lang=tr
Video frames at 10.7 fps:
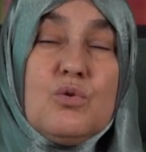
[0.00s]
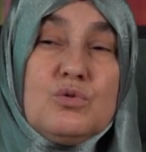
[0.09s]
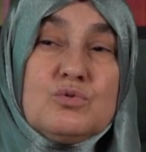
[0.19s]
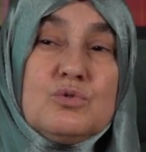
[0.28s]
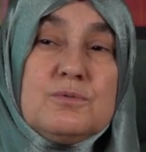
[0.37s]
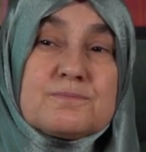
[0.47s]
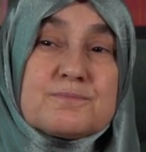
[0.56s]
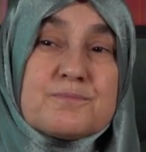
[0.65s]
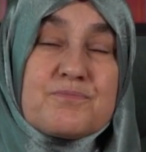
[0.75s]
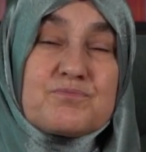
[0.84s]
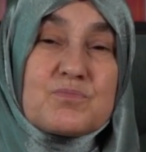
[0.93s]
Onu
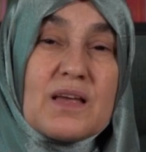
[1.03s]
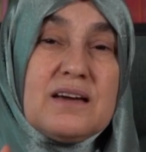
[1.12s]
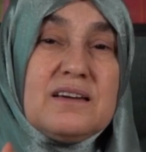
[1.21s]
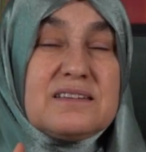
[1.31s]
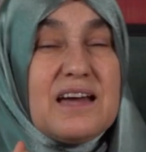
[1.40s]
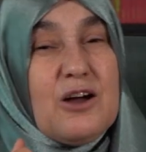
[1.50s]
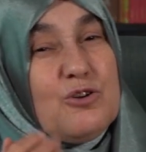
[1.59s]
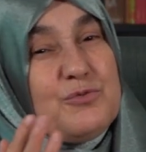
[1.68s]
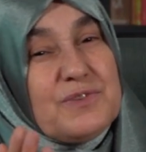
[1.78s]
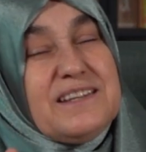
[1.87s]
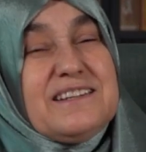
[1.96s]
ya
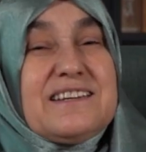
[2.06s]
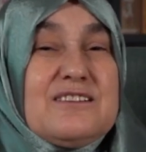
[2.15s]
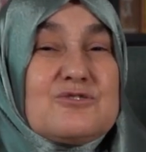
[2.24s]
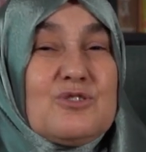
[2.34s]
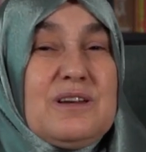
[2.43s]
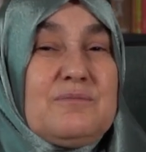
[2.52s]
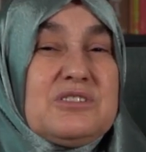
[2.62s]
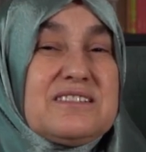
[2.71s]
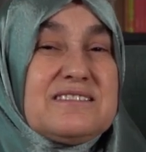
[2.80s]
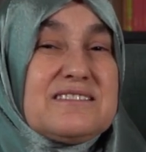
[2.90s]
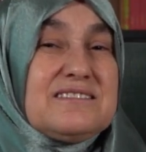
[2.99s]
öfkeliyken
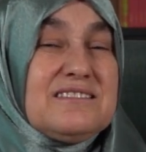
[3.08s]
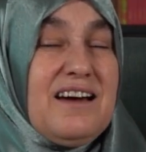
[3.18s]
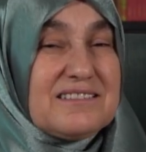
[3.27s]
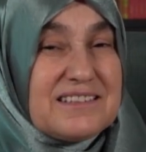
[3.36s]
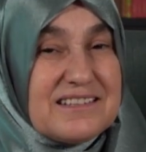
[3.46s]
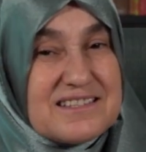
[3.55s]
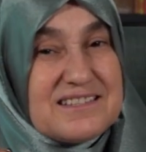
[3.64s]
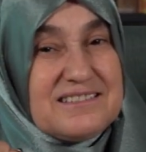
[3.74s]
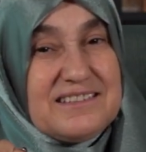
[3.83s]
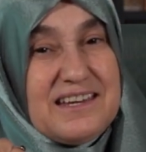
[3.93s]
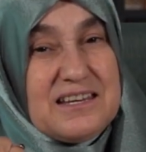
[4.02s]
söylemiştir. At
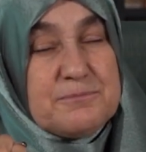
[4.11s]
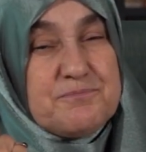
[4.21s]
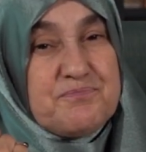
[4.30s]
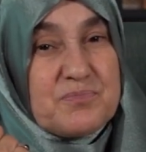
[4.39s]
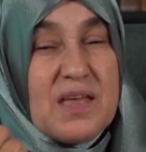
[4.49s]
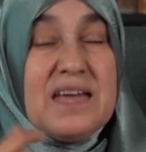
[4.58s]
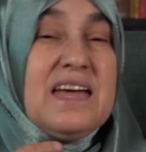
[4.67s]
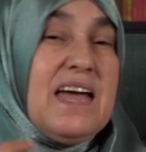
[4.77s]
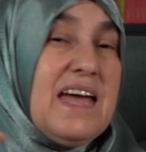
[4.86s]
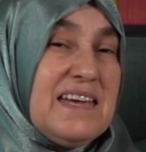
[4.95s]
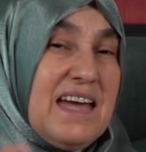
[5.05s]
gitsin diyelim.
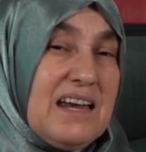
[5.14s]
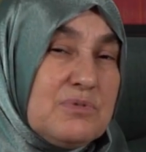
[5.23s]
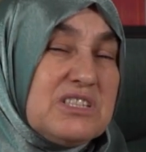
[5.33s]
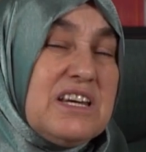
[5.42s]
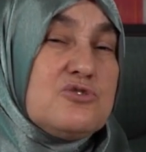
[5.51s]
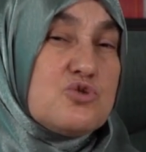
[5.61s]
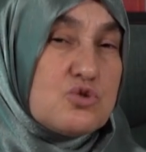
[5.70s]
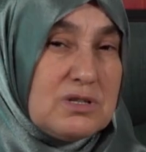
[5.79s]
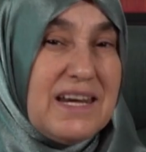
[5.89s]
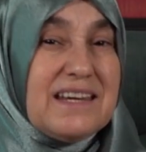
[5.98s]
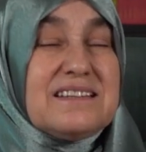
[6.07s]
Eğer bir şey
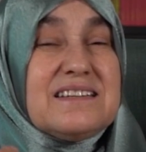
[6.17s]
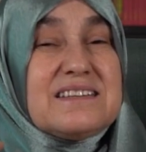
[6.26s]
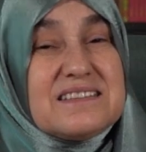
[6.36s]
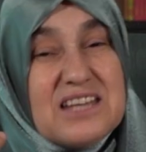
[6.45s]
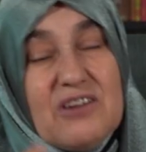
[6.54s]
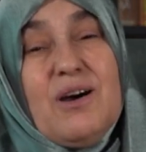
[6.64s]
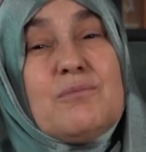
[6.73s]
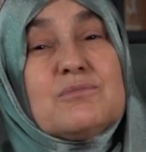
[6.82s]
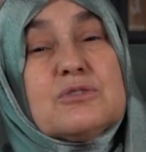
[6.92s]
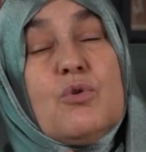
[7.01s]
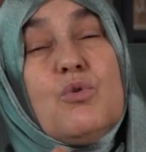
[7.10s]
sürekli
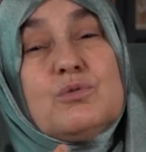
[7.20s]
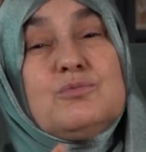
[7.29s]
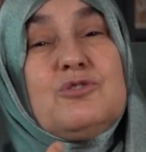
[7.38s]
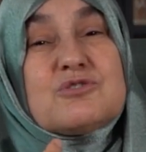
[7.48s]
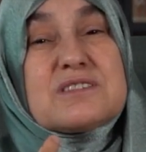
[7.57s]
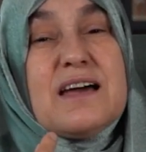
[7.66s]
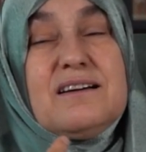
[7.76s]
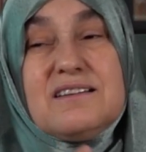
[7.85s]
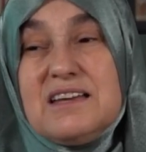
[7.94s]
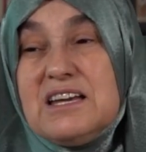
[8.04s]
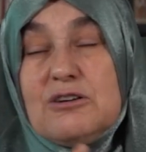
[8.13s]
devamlı olmuyorsa
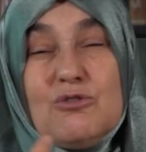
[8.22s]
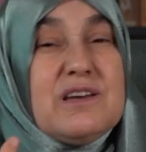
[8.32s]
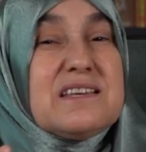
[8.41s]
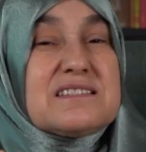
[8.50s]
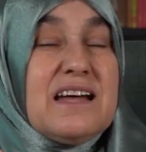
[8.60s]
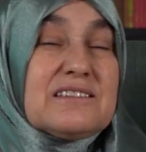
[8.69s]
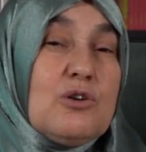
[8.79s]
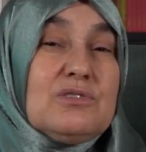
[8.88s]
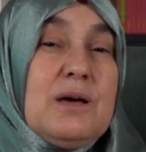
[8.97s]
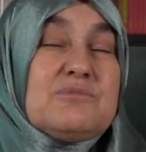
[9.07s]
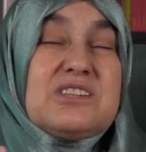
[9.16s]
o esnada
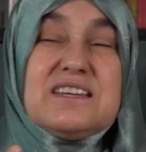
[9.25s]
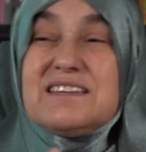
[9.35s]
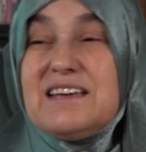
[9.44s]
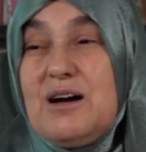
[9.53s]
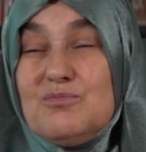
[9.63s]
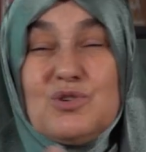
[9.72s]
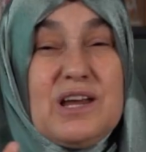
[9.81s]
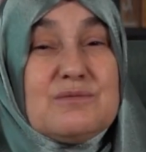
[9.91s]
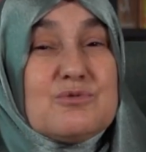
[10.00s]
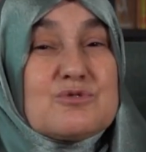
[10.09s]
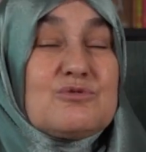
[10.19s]
olan bir şeyse ya
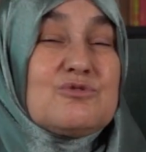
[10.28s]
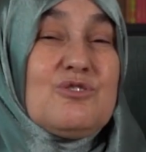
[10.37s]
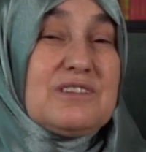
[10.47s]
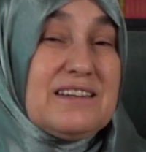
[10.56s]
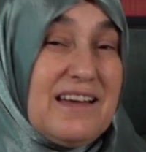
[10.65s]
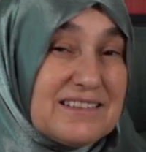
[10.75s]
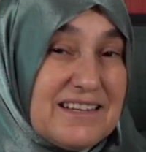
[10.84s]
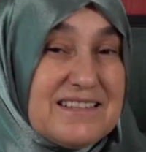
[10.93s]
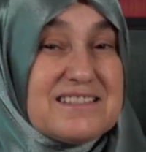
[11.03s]
morali bozuktur ondan at